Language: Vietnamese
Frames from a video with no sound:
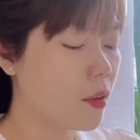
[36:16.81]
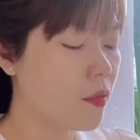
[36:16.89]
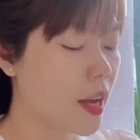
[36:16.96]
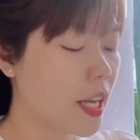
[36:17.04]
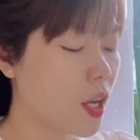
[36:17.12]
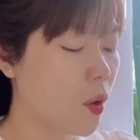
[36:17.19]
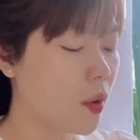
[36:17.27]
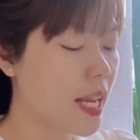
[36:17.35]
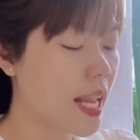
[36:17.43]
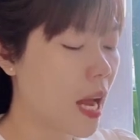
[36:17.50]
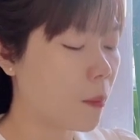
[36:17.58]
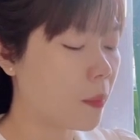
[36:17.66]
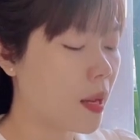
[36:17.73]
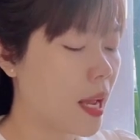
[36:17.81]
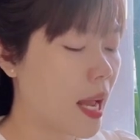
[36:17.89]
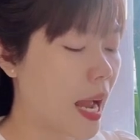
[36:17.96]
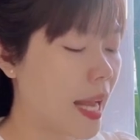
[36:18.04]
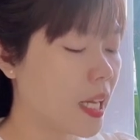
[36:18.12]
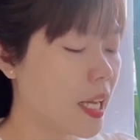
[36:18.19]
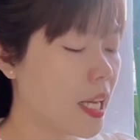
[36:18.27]
Vậy hồi đi học,
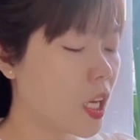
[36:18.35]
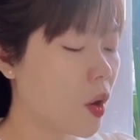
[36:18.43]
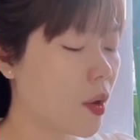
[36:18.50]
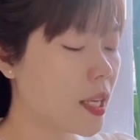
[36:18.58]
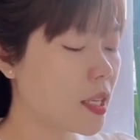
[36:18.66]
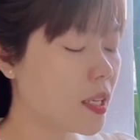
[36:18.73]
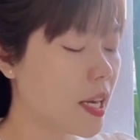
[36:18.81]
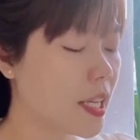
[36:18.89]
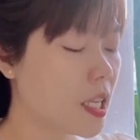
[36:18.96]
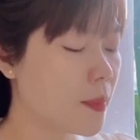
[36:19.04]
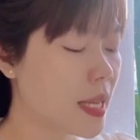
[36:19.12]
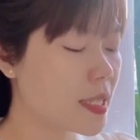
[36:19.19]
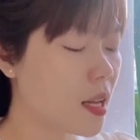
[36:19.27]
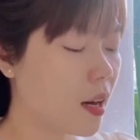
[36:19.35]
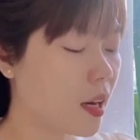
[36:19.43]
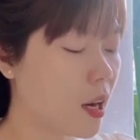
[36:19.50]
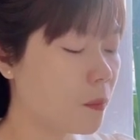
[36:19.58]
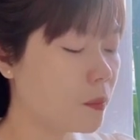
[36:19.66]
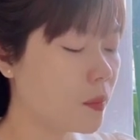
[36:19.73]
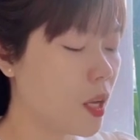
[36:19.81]
anh ấy có ít cười như bây giờ
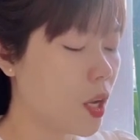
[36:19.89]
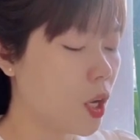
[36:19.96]
không?